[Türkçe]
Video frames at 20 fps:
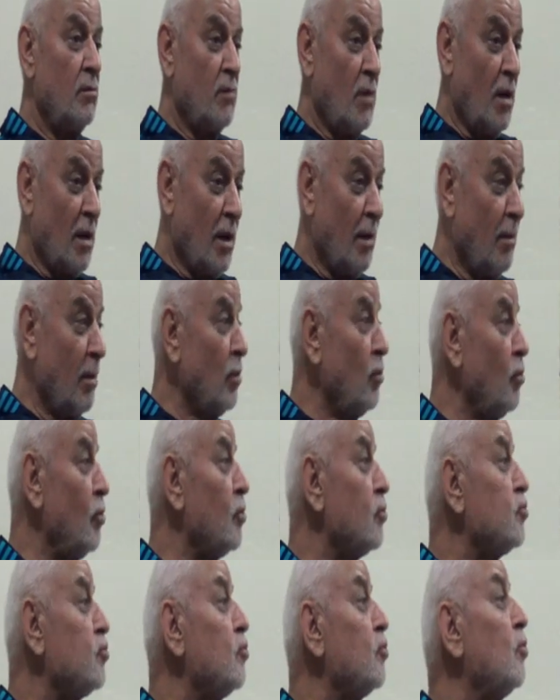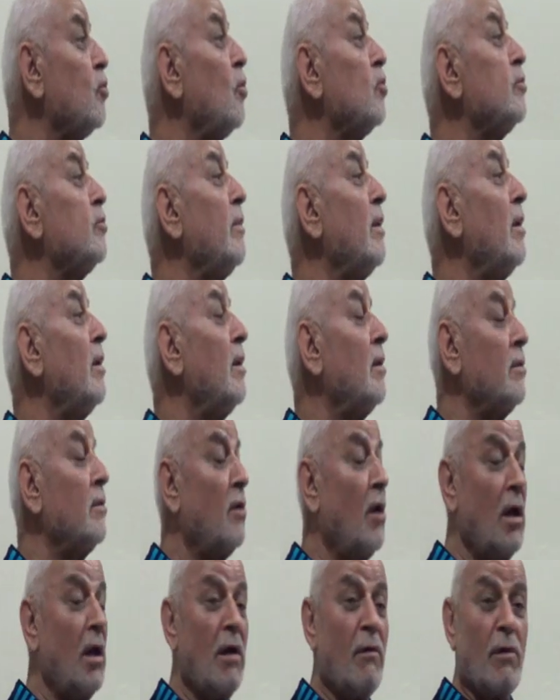Var ama diyor şu kocaman
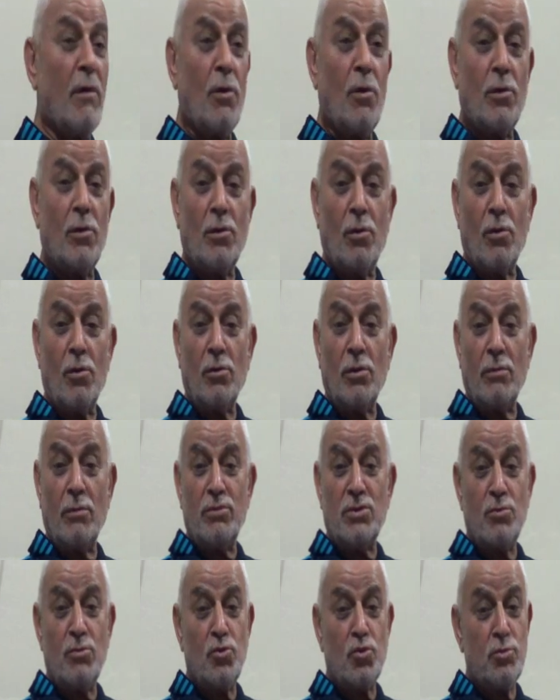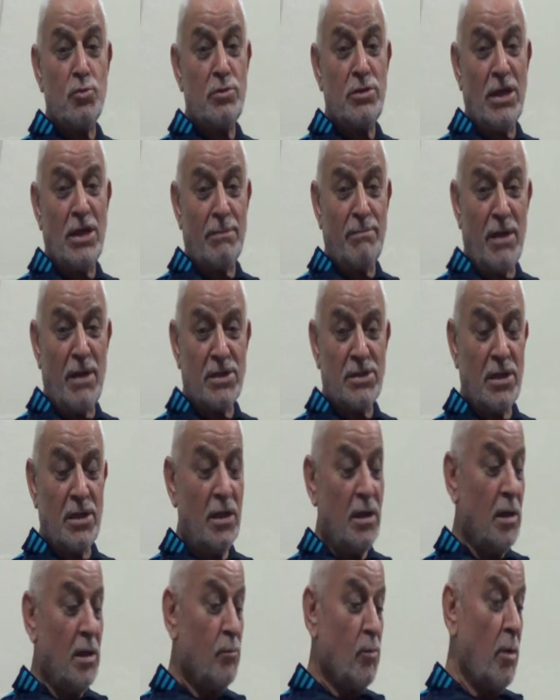gaya var orada. Onu da bizim gücümüz yetmez.
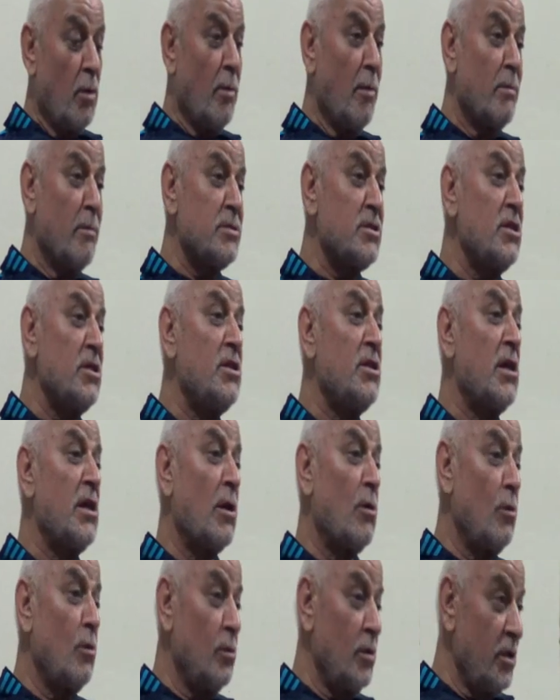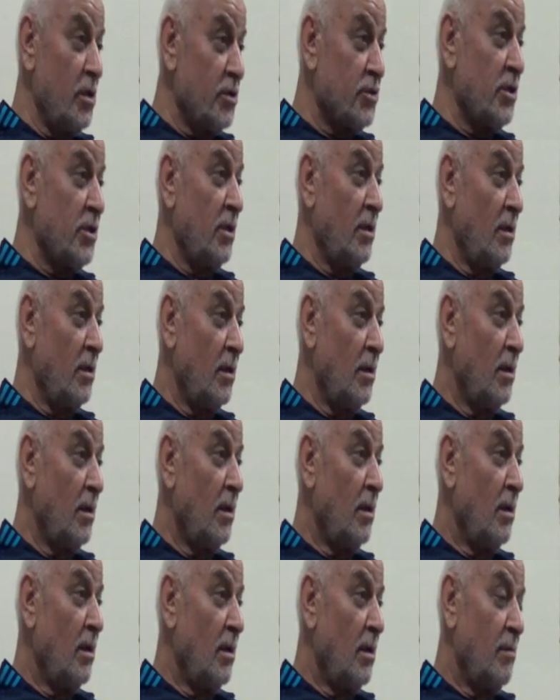Kovumuz ihtiyar olduğu için
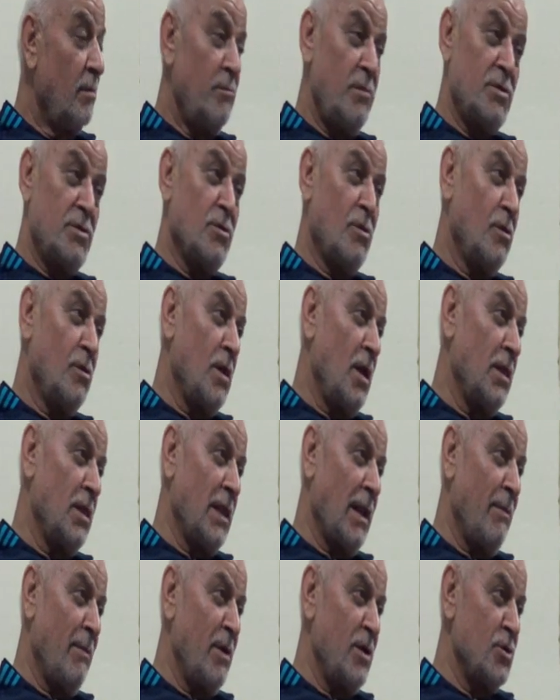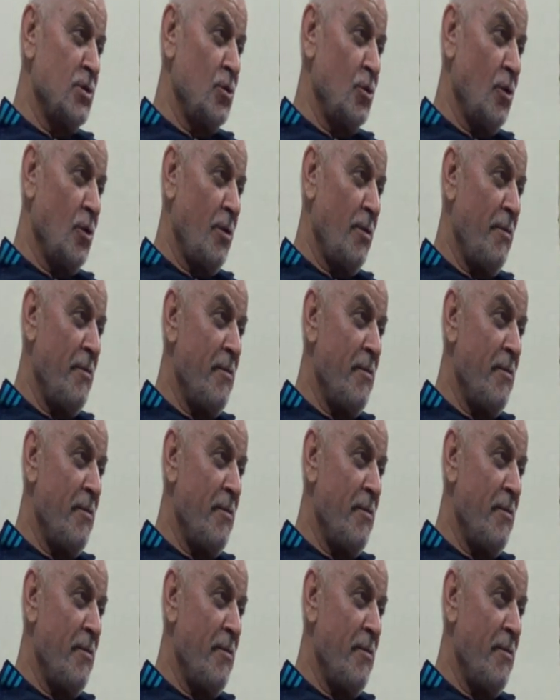biz onu kaldıramayız diyor.